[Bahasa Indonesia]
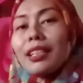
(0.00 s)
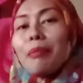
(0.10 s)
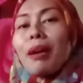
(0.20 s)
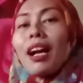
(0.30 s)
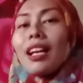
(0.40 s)

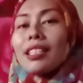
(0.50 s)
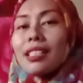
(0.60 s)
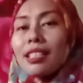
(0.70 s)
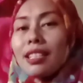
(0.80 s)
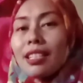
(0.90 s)
terima
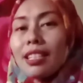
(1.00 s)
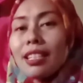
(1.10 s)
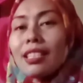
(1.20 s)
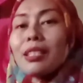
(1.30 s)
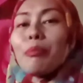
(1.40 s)

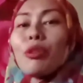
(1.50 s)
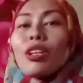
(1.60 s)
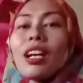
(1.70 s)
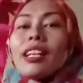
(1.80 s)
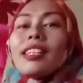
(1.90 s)
kasih
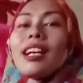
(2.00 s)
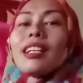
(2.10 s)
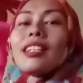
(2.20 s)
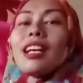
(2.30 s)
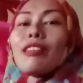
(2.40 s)
semoga yang
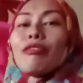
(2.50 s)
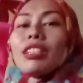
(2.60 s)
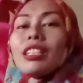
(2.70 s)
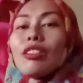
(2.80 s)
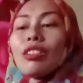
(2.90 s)
lihat
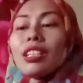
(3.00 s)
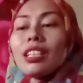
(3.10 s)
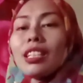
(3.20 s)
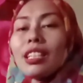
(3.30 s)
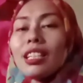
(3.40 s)
video
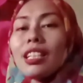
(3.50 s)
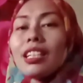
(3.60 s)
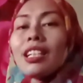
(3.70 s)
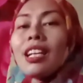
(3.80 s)
ini